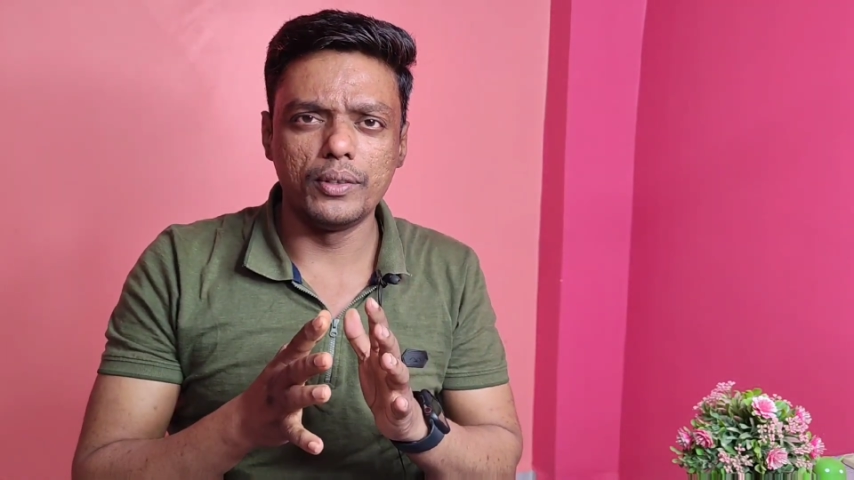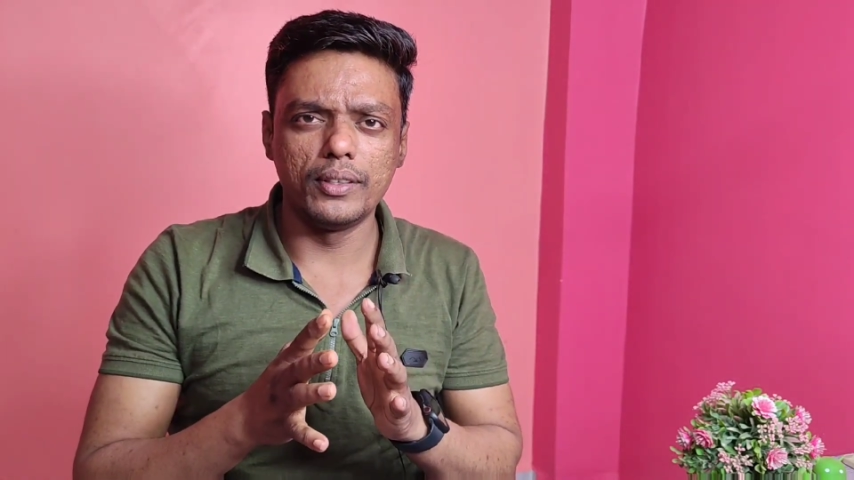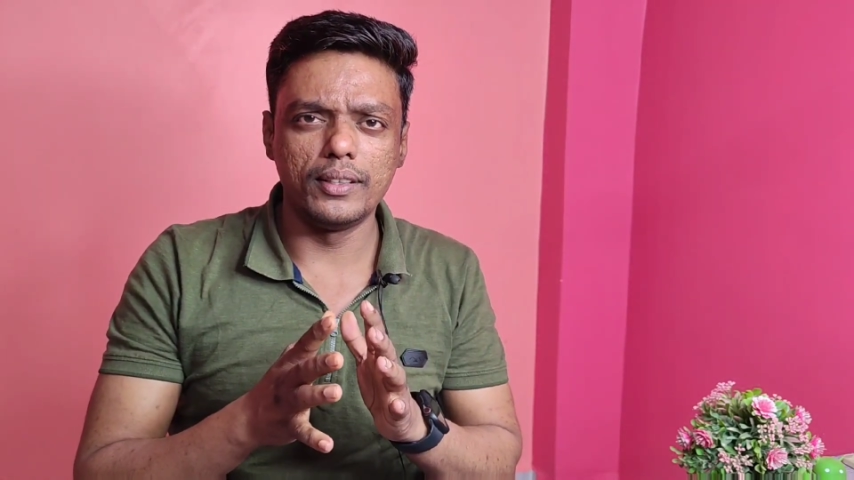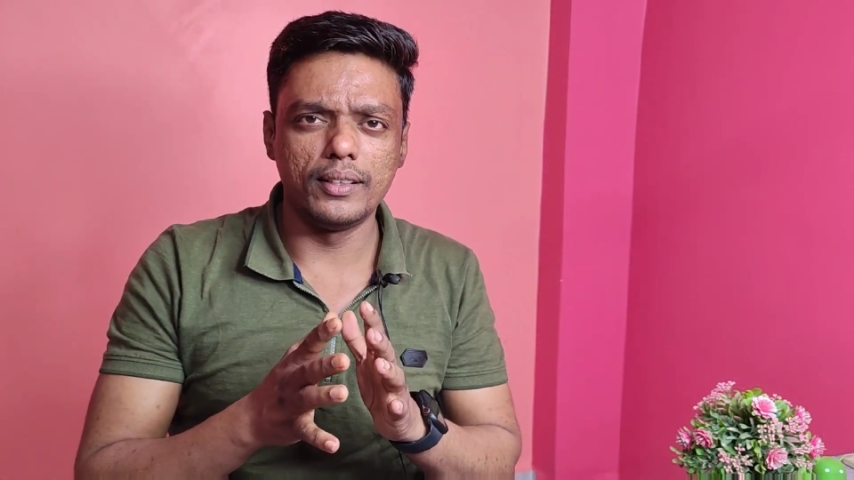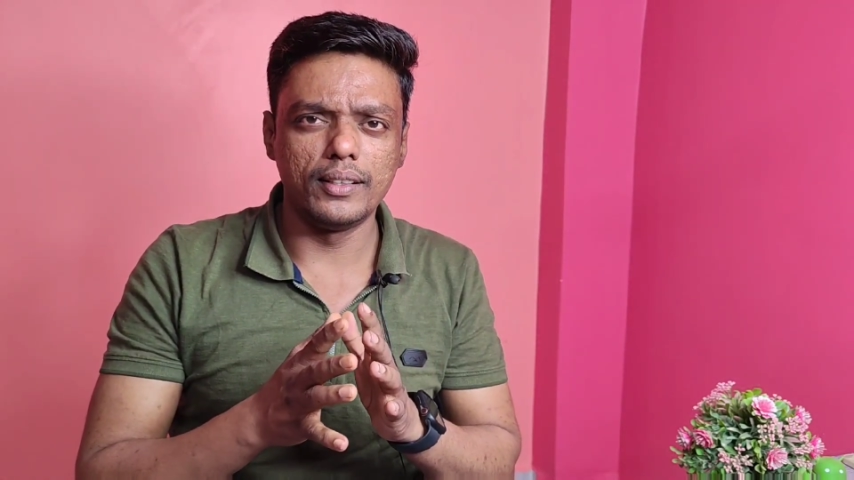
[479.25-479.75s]
हो
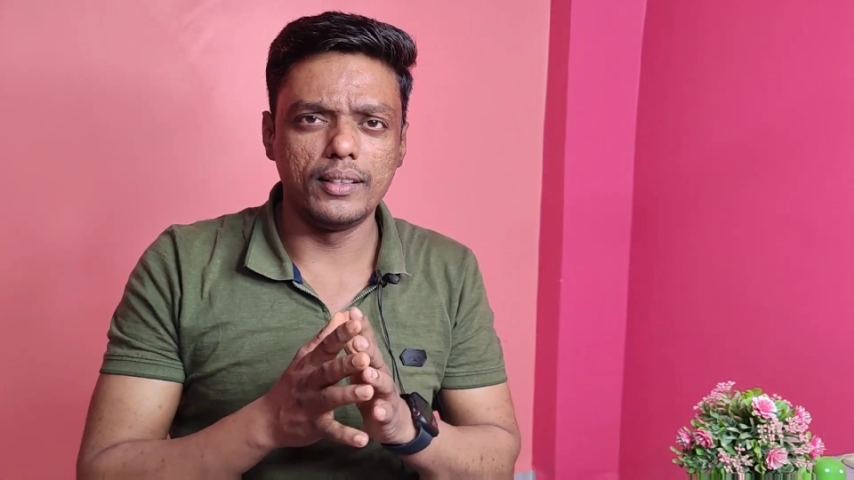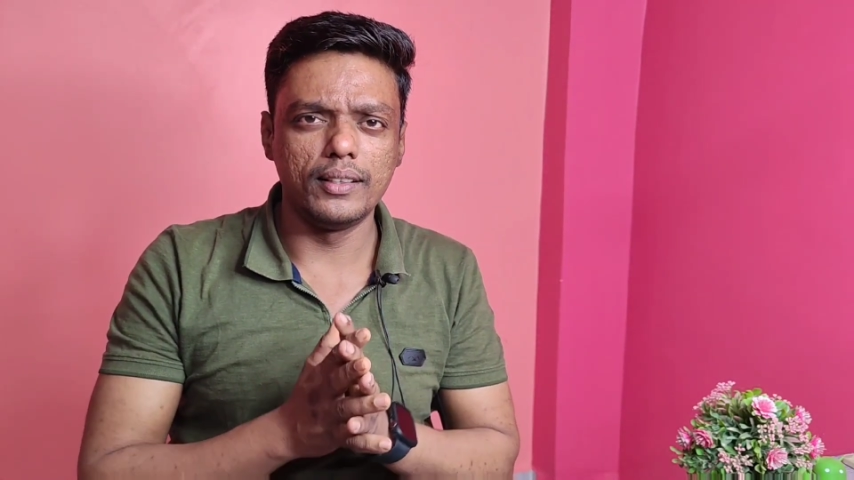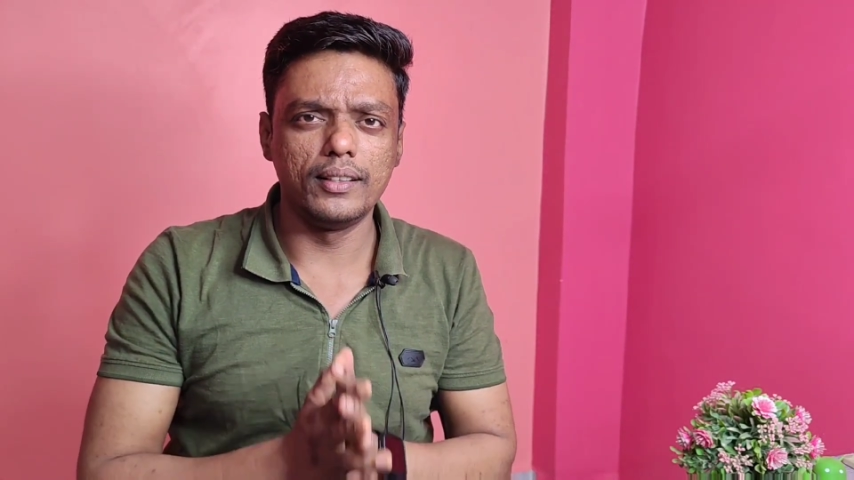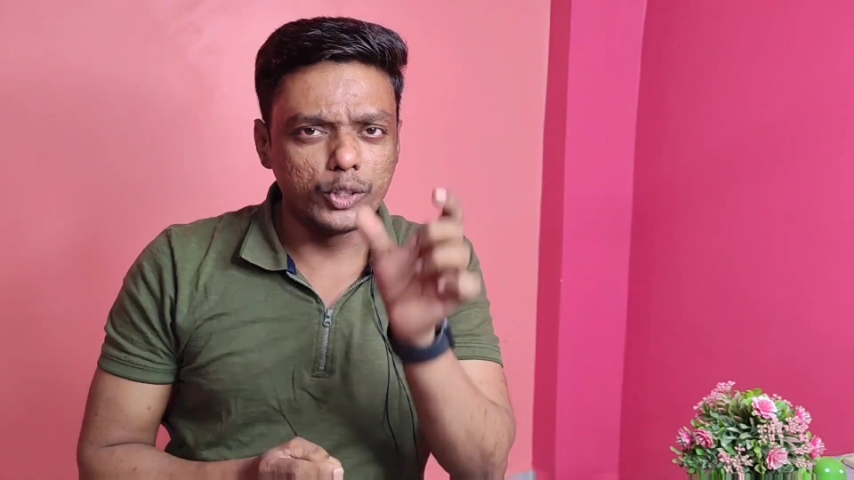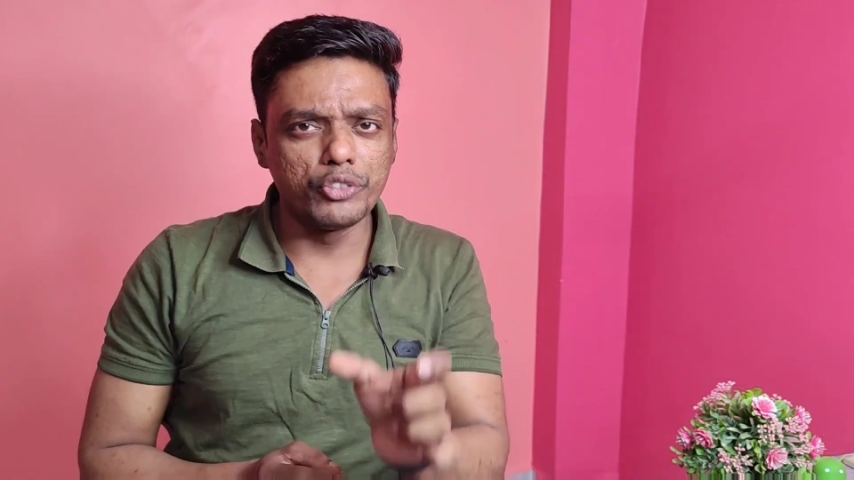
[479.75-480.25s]

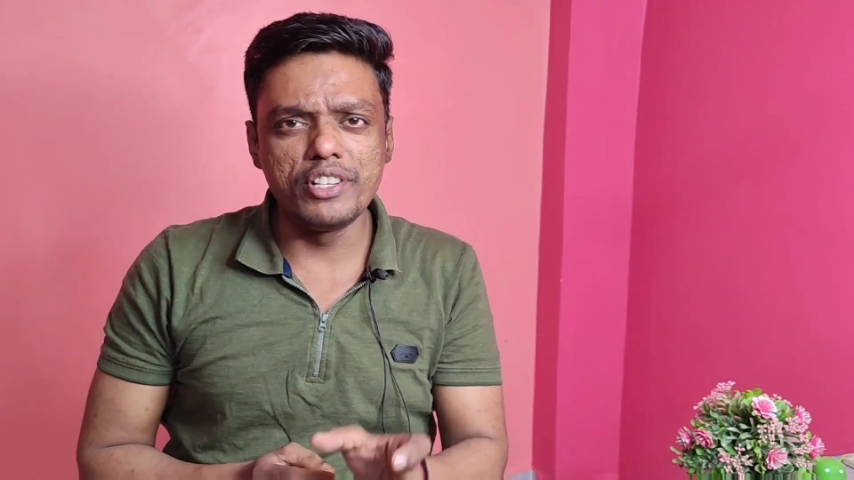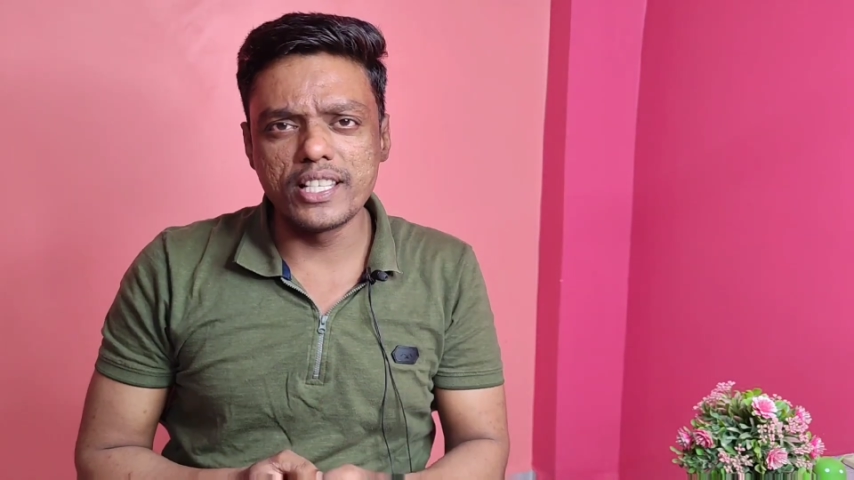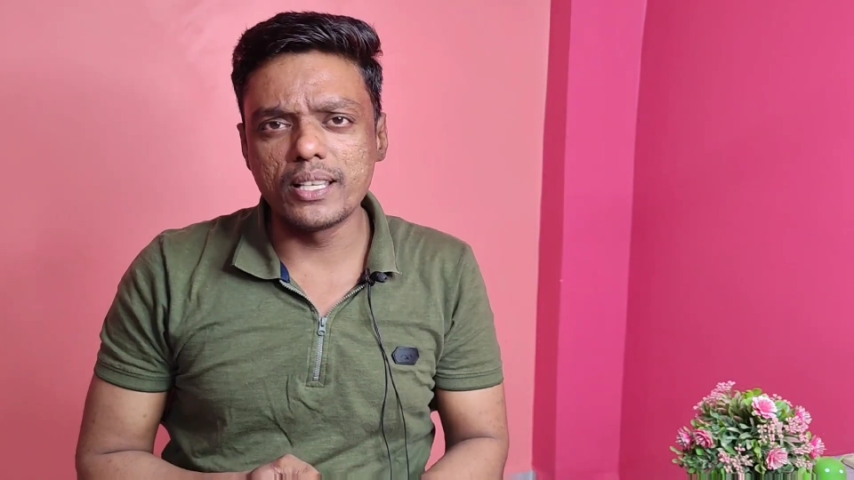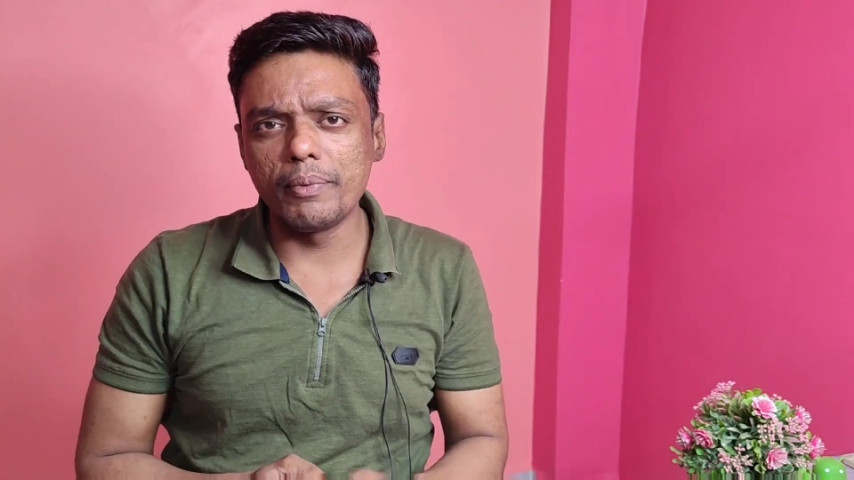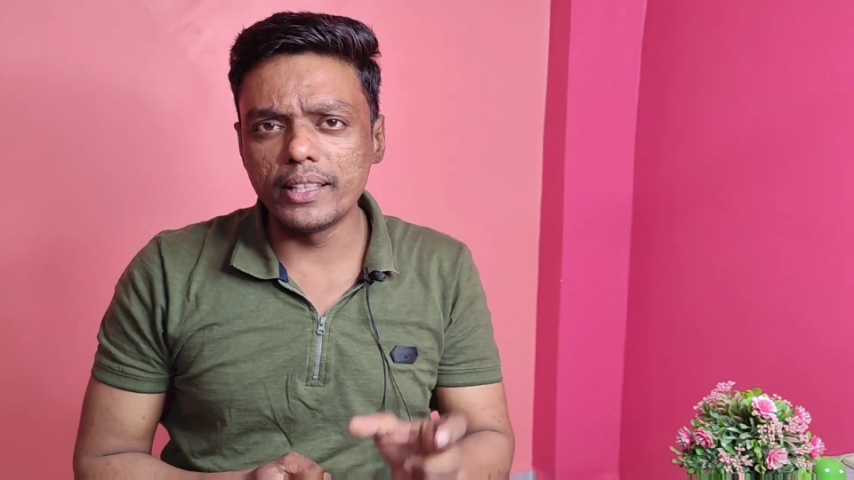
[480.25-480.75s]
ये जो
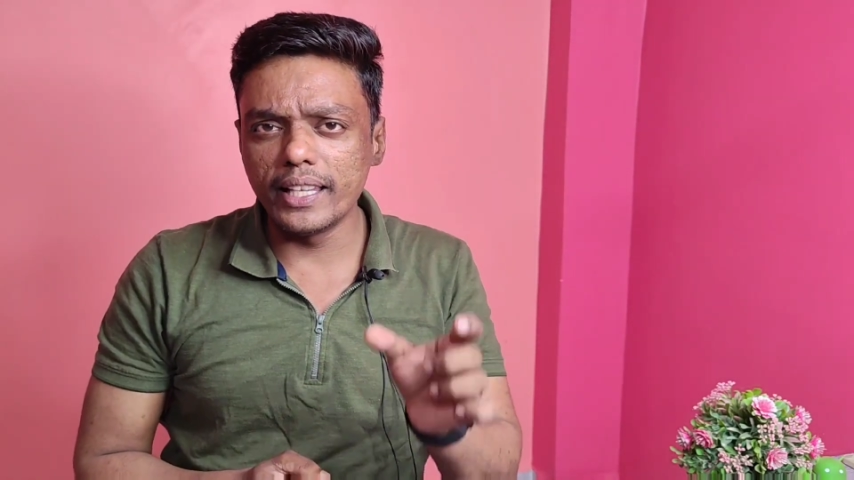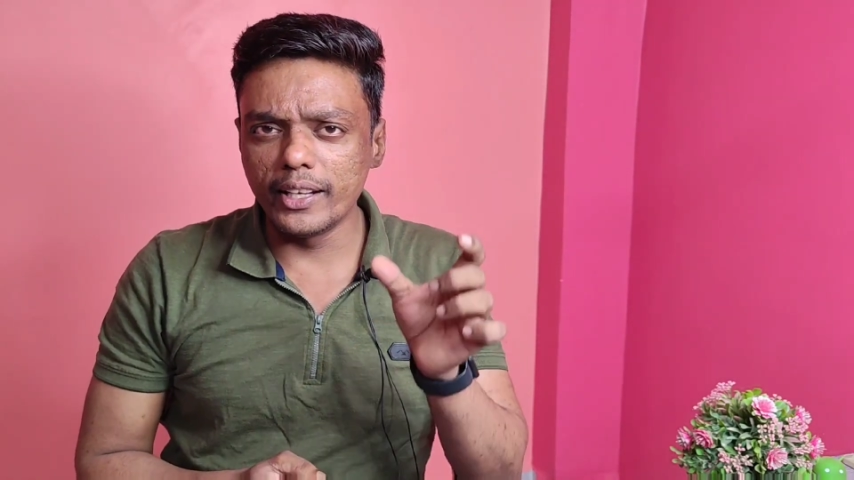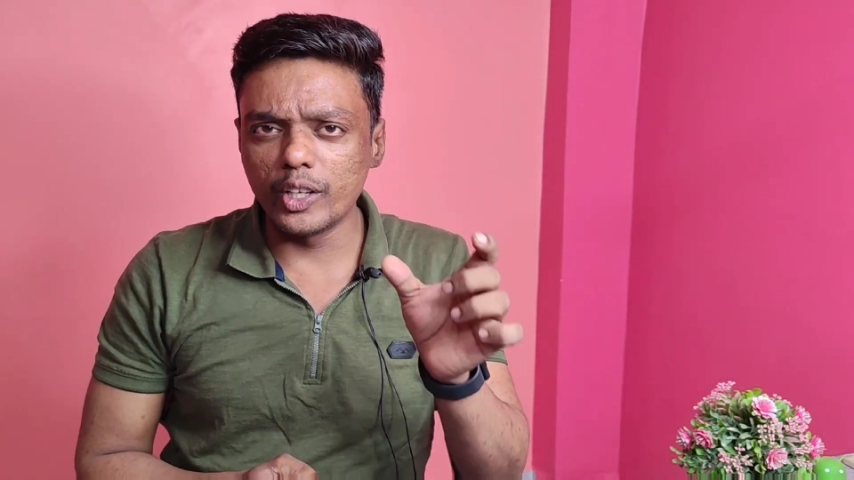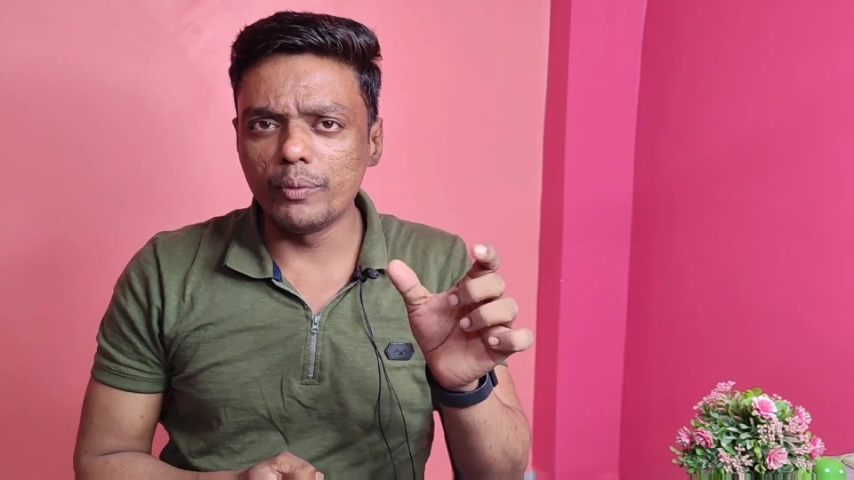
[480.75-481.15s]
फीचर्स हमें